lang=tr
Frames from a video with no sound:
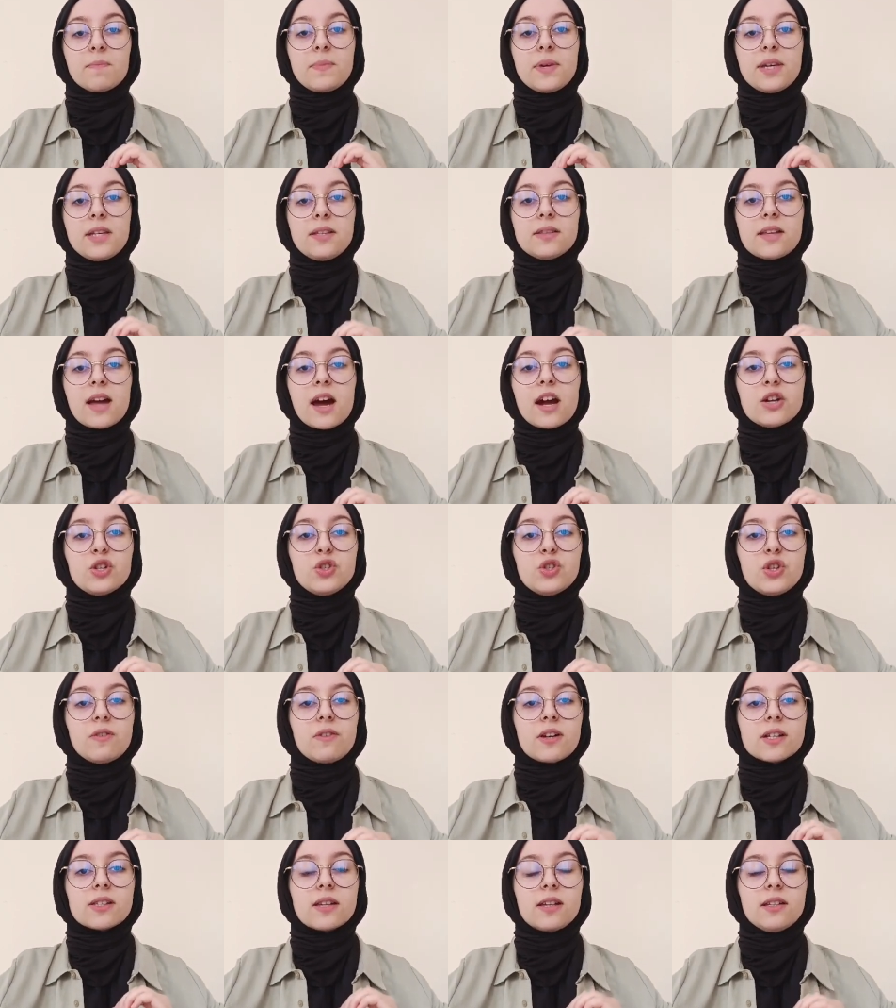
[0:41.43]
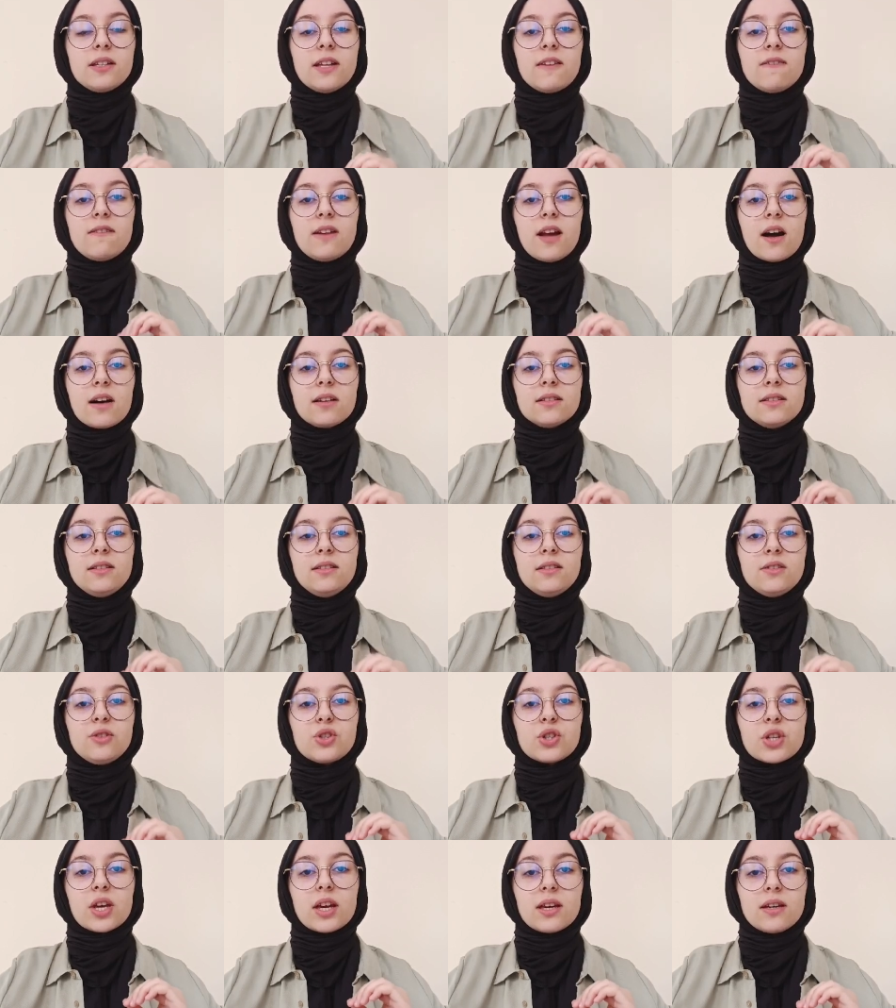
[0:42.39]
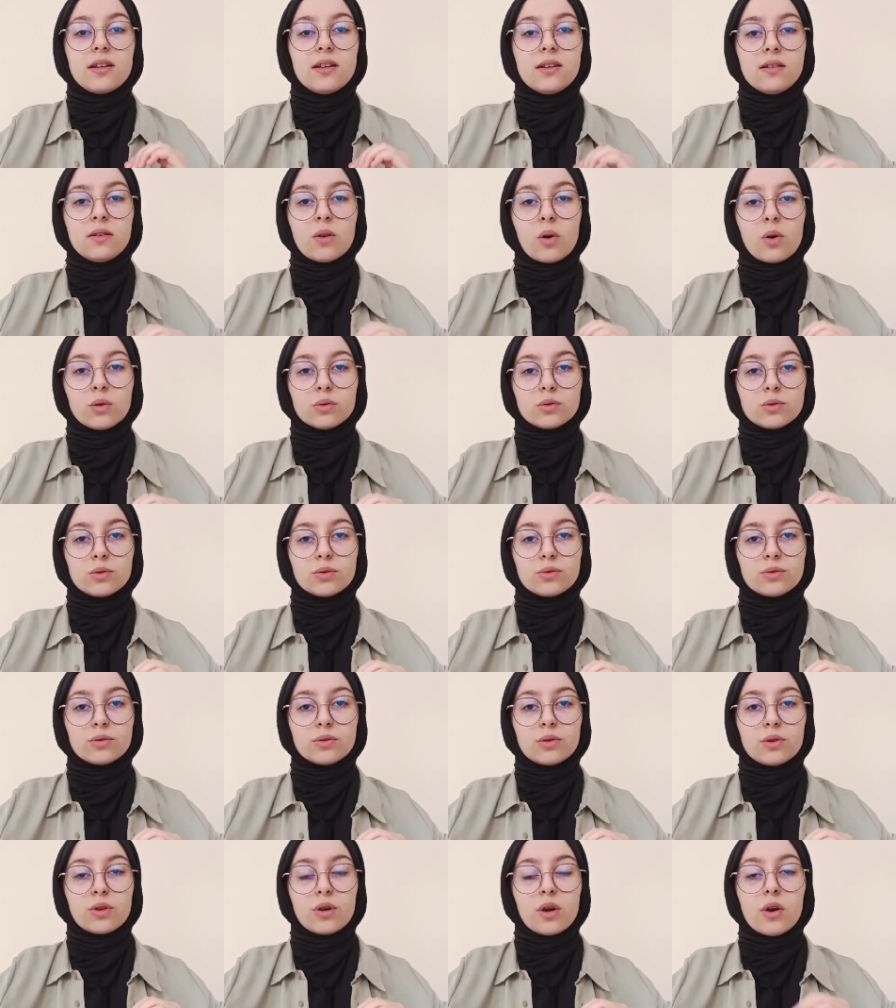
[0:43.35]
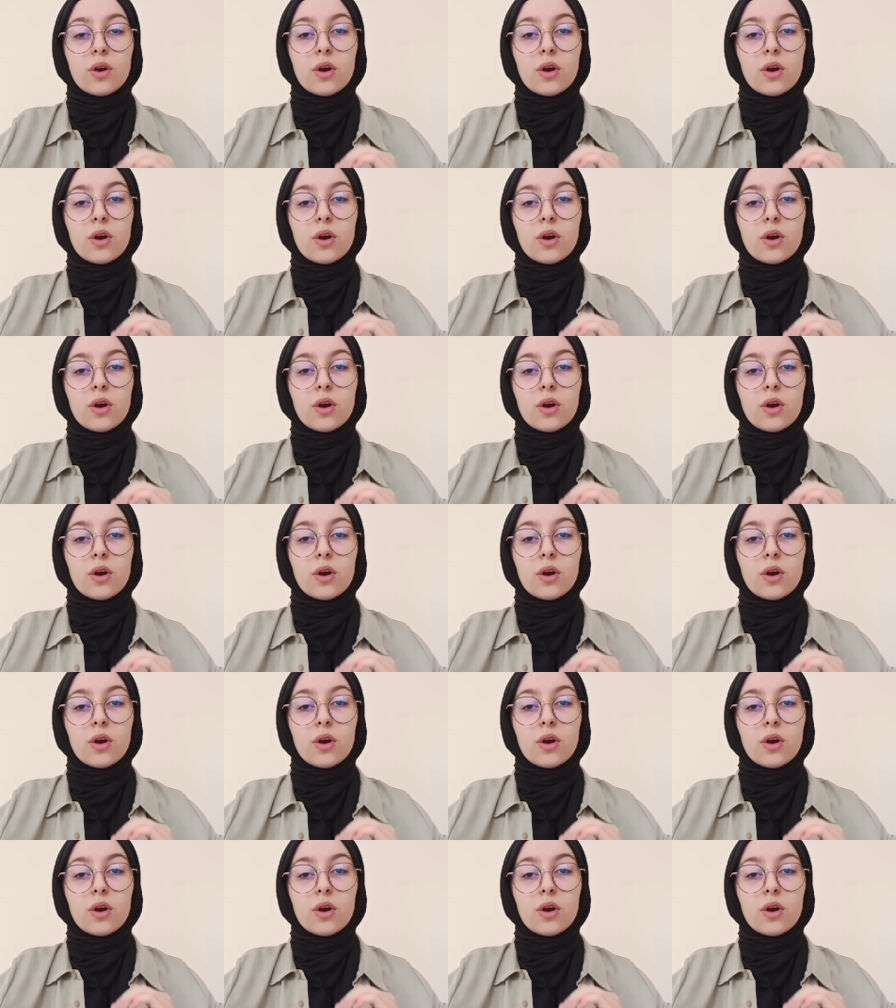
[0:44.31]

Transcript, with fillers: binlerce vatan evladının şehit olduğu,